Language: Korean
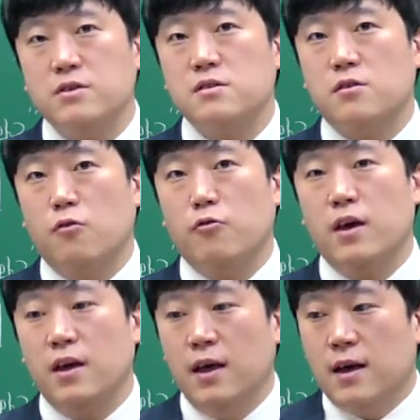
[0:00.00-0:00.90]
했을
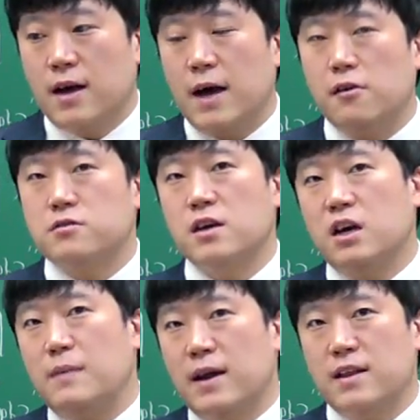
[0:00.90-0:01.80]
경우에 가격
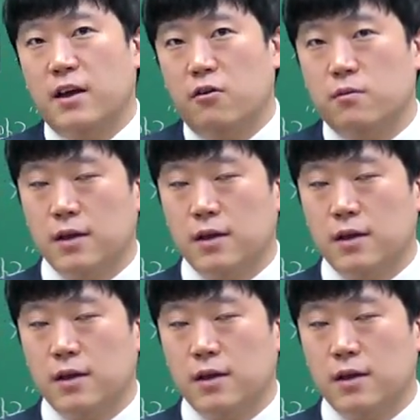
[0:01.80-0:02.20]
차이가 많이 나요.